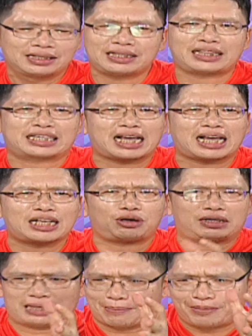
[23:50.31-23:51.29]
那你干
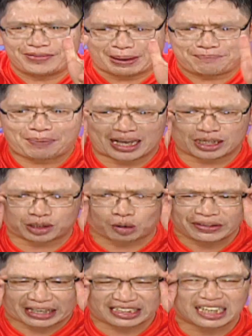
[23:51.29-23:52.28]
脆能不能拜
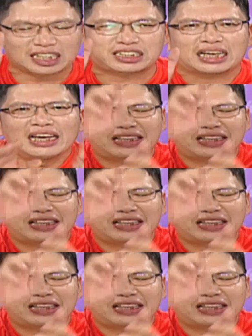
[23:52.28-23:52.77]
托你一件事情，